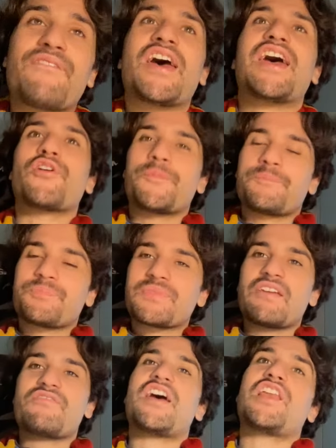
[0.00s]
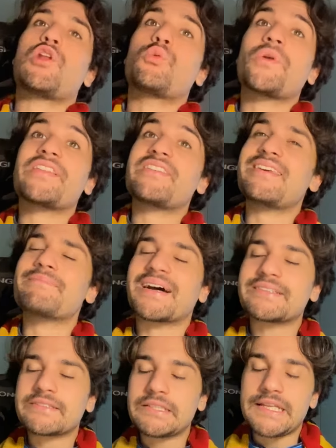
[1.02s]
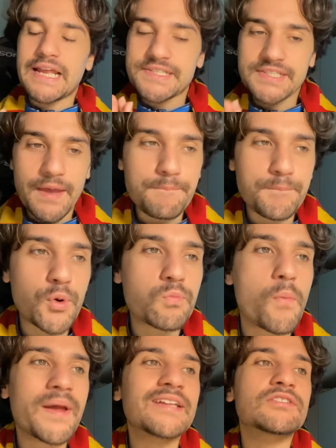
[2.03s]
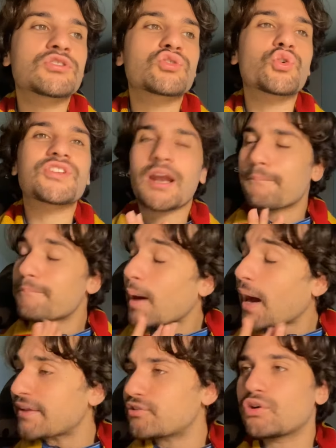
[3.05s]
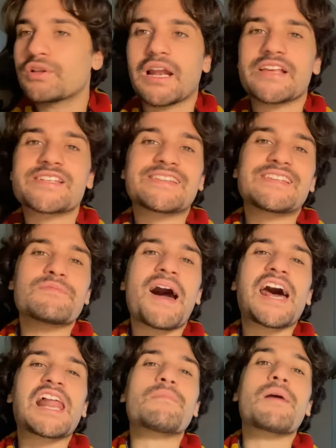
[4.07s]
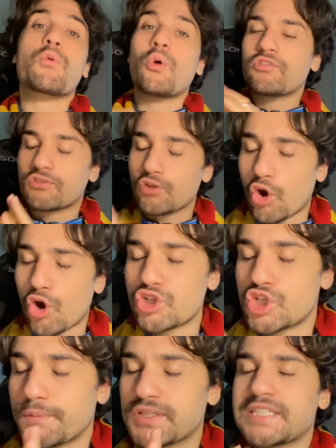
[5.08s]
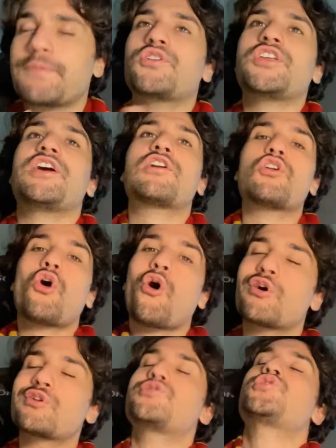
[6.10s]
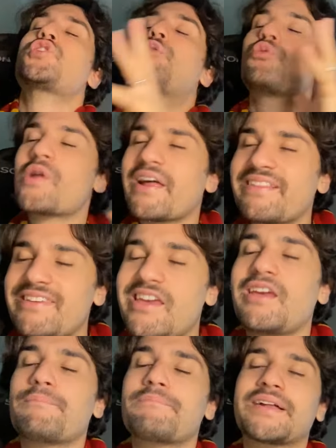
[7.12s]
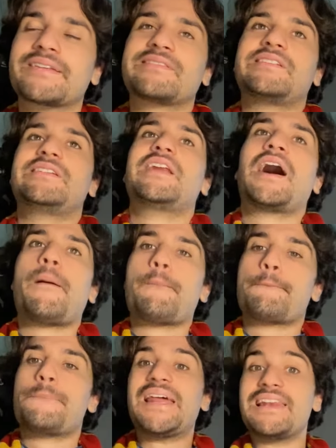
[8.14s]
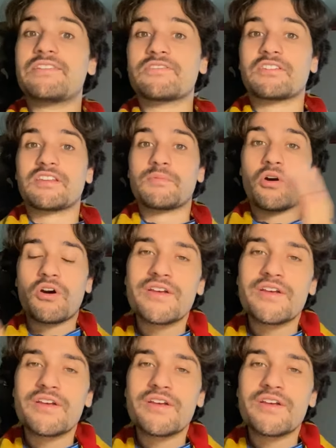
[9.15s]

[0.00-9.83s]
vero, è vero, il lunedì mattina è sempre un momento drammatico della settimana, ma quest'oggi possiamo dirlo, oggi è un lunedì mattina bellissimo.